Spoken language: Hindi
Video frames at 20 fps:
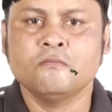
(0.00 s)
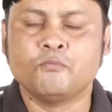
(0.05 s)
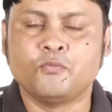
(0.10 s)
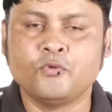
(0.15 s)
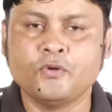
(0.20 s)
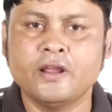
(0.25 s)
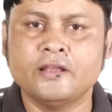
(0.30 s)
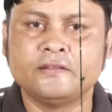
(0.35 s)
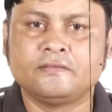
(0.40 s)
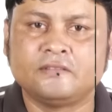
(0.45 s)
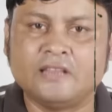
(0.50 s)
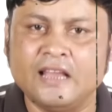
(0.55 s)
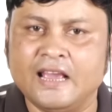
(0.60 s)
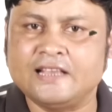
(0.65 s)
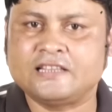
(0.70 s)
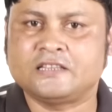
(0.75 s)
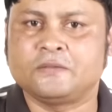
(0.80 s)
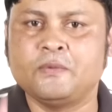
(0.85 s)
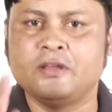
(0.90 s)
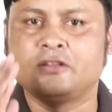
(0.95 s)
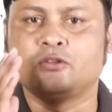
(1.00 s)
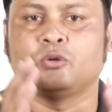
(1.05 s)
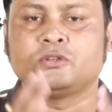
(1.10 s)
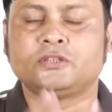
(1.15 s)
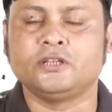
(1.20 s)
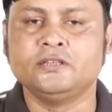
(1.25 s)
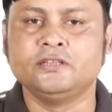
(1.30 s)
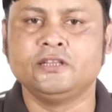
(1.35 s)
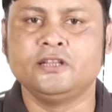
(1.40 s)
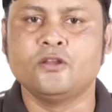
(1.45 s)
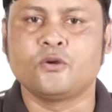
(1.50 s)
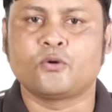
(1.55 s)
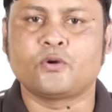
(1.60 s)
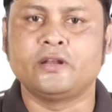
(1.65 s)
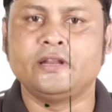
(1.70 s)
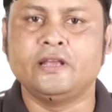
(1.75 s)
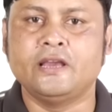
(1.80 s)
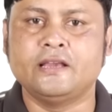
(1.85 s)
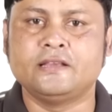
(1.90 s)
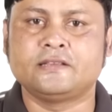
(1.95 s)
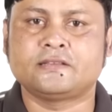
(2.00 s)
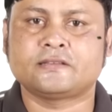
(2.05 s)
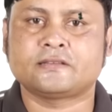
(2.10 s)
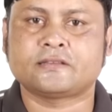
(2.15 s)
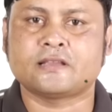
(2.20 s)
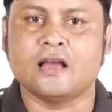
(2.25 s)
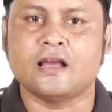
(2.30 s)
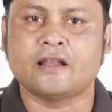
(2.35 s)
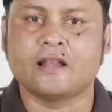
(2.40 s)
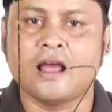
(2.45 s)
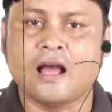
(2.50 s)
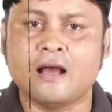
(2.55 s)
पूरे देश में दो तीन दिनों के लिए इसका